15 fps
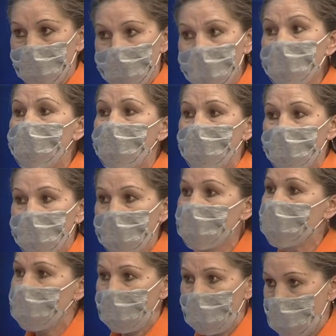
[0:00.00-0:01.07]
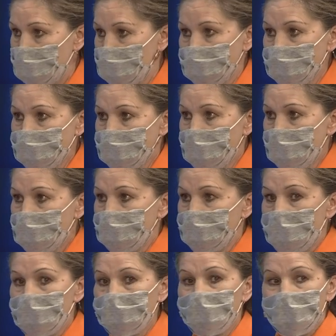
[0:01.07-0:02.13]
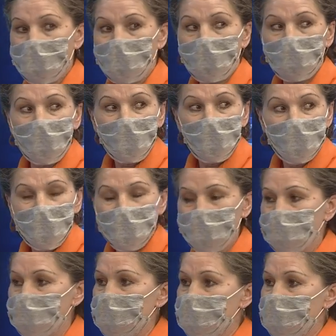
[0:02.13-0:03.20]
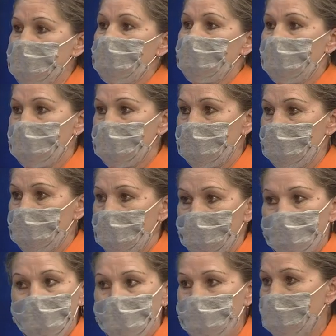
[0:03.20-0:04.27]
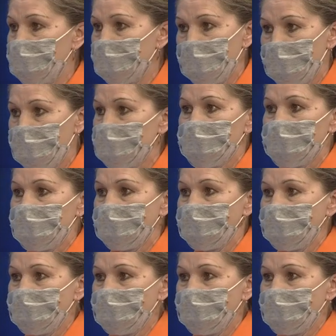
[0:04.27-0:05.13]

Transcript: Мне, например, их жаль вот какое-то облегчение бы сделать от этого, было бы прекрасно.